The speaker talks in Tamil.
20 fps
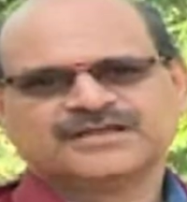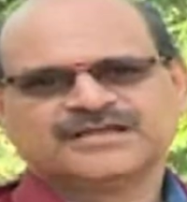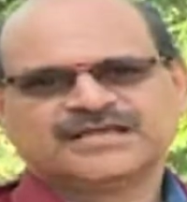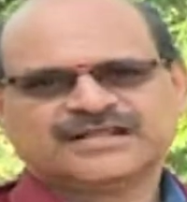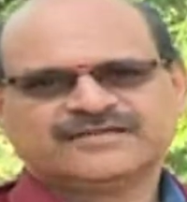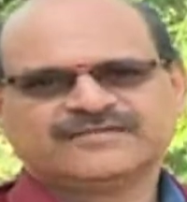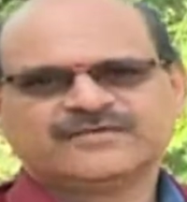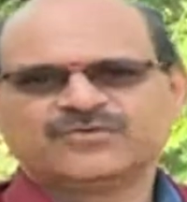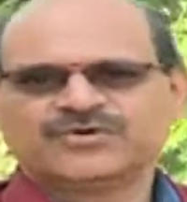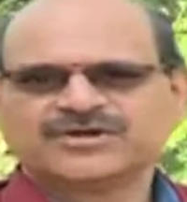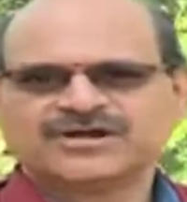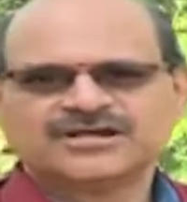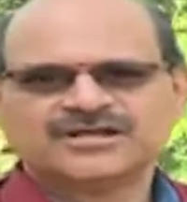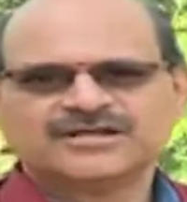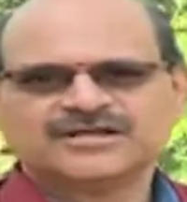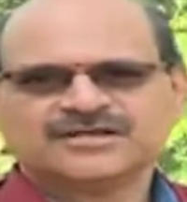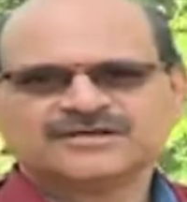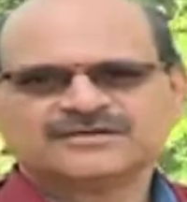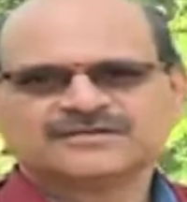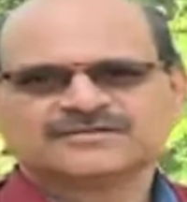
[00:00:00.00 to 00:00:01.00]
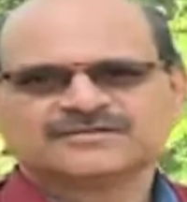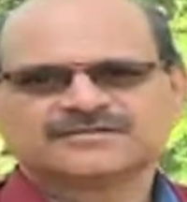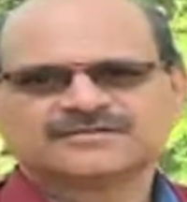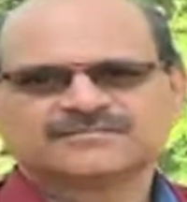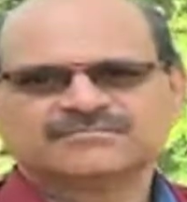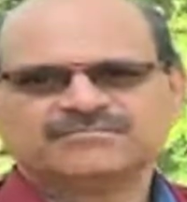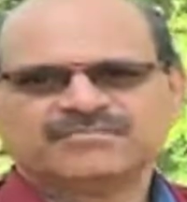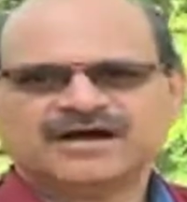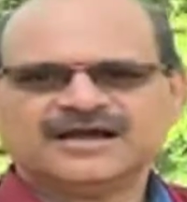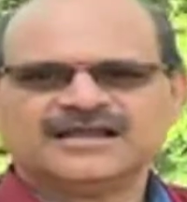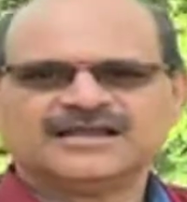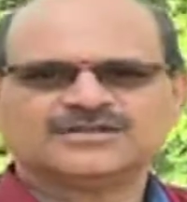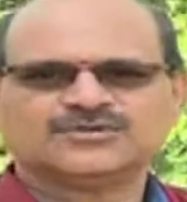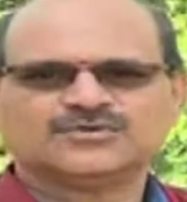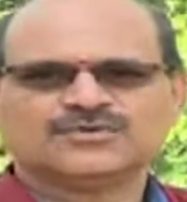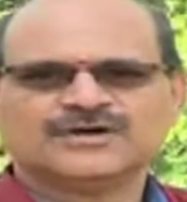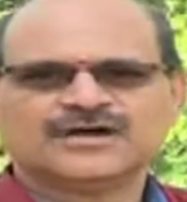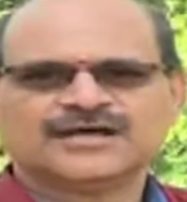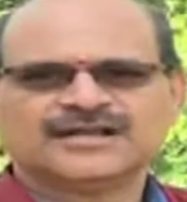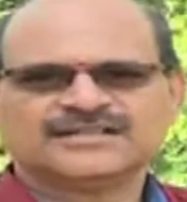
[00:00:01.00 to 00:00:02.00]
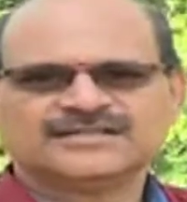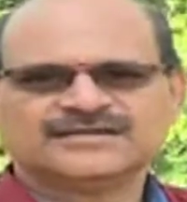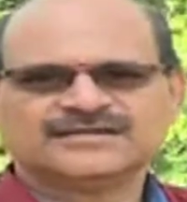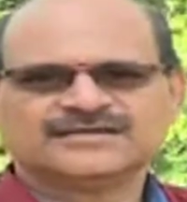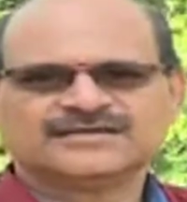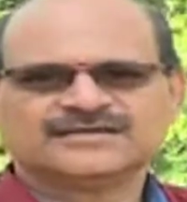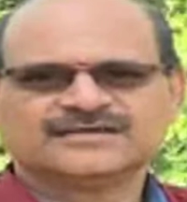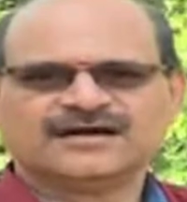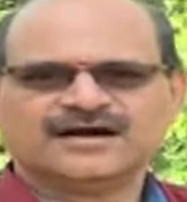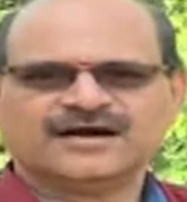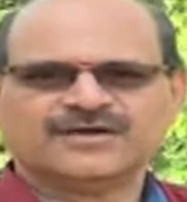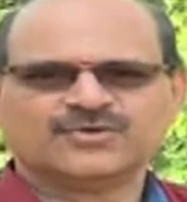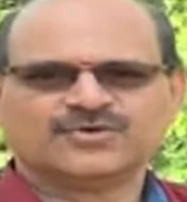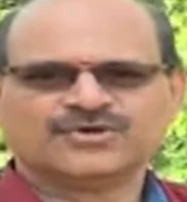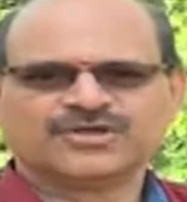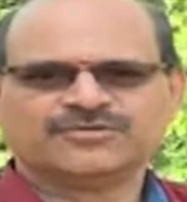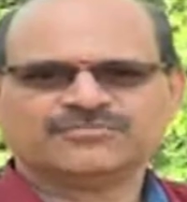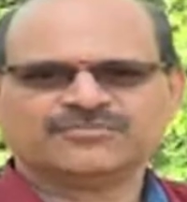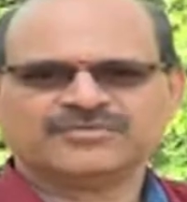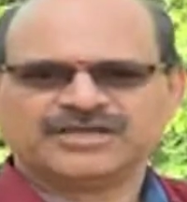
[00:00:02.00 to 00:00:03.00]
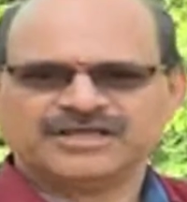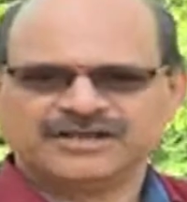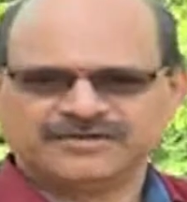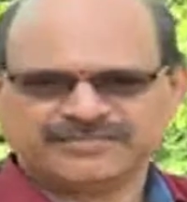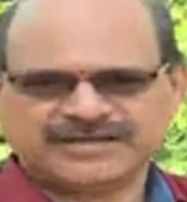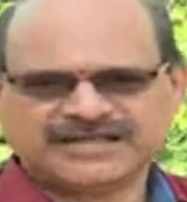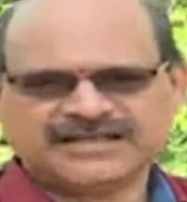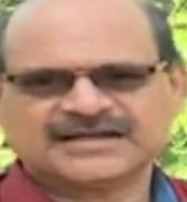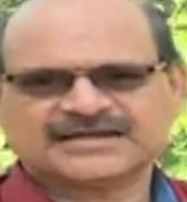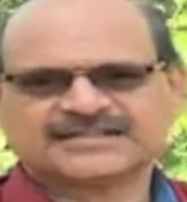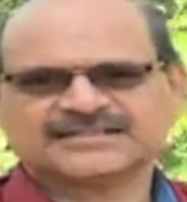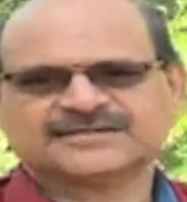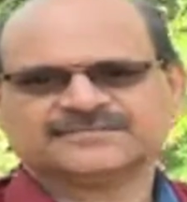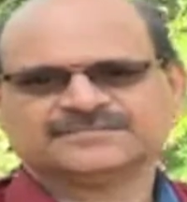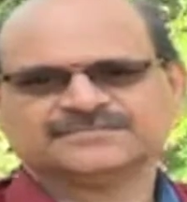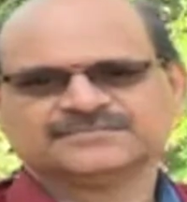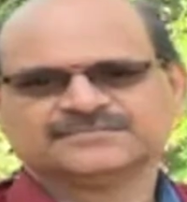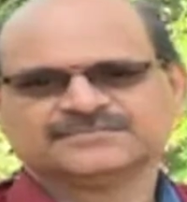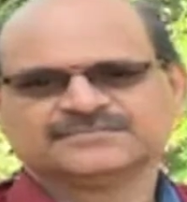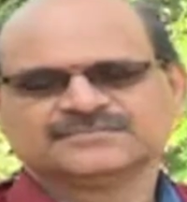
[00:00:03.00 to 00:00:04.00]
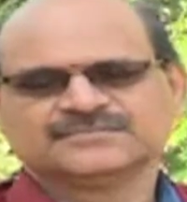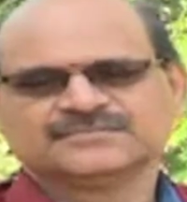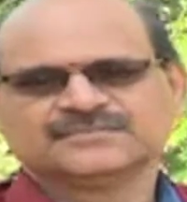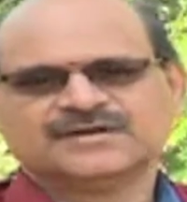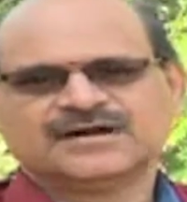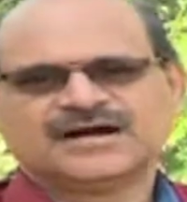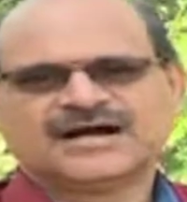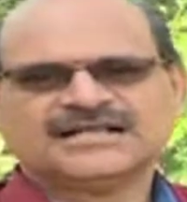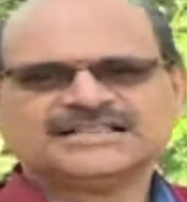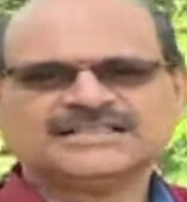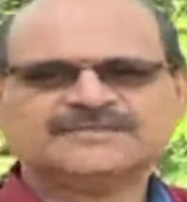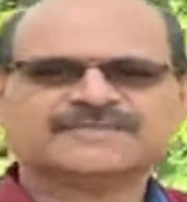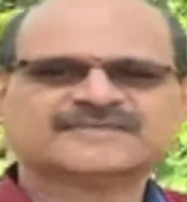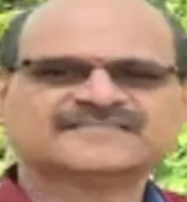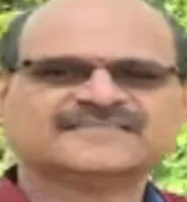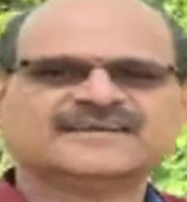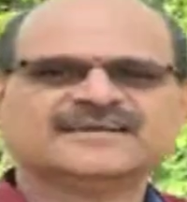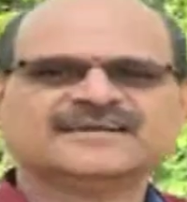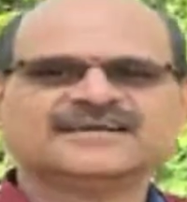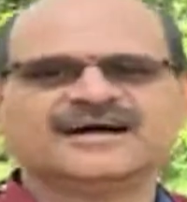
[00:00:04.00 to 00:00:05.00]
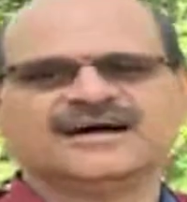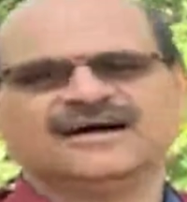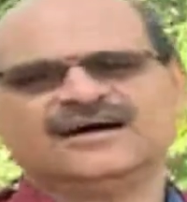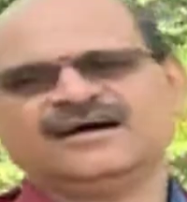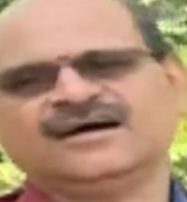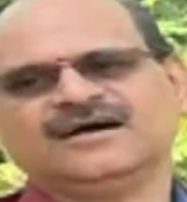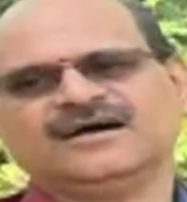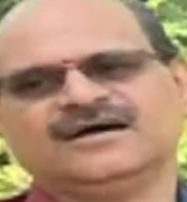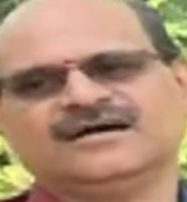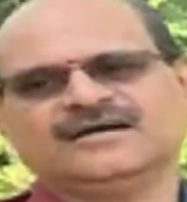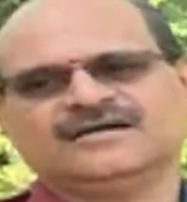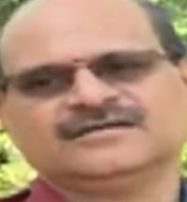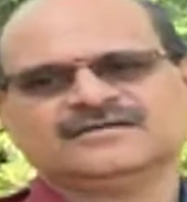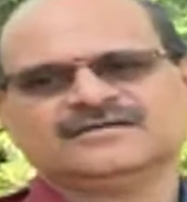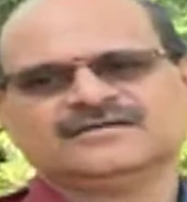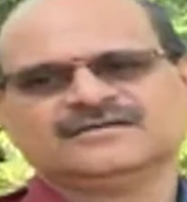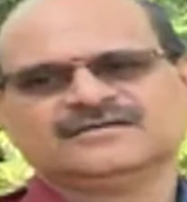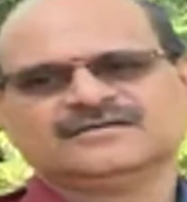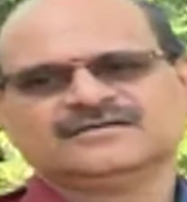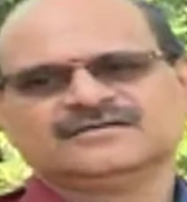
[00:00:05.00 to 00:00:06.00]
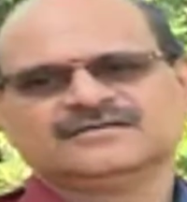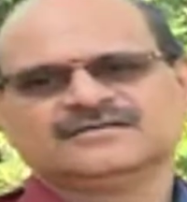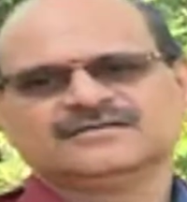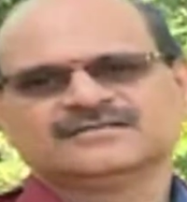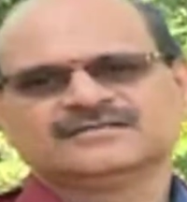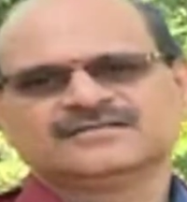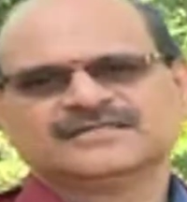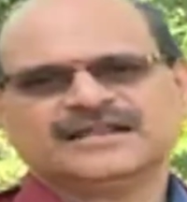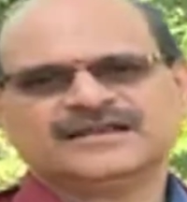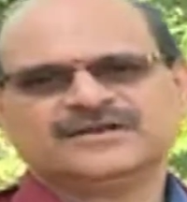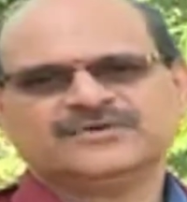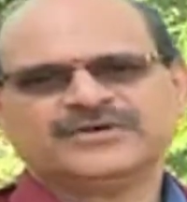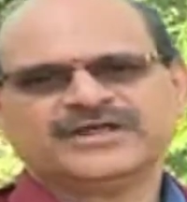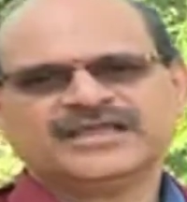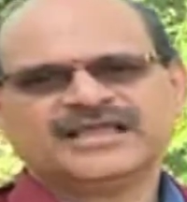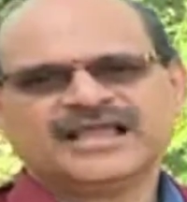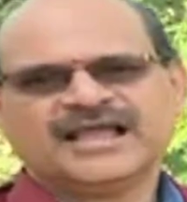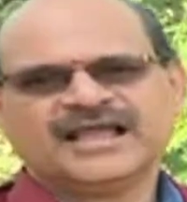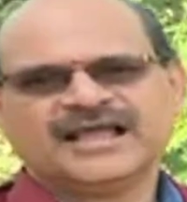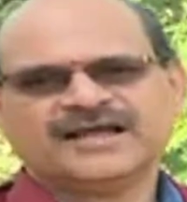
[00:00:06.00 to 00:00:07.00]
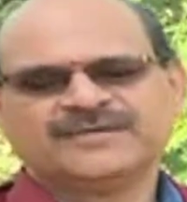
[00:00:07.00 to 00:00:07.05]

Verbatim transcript: இரவை விட்டுட்டு பகலில் தூங்கிறது ஆரோக்கியம் இன்மைன்னு அர்த்தம் அதிப்பிரசங்கா தன்னுடைய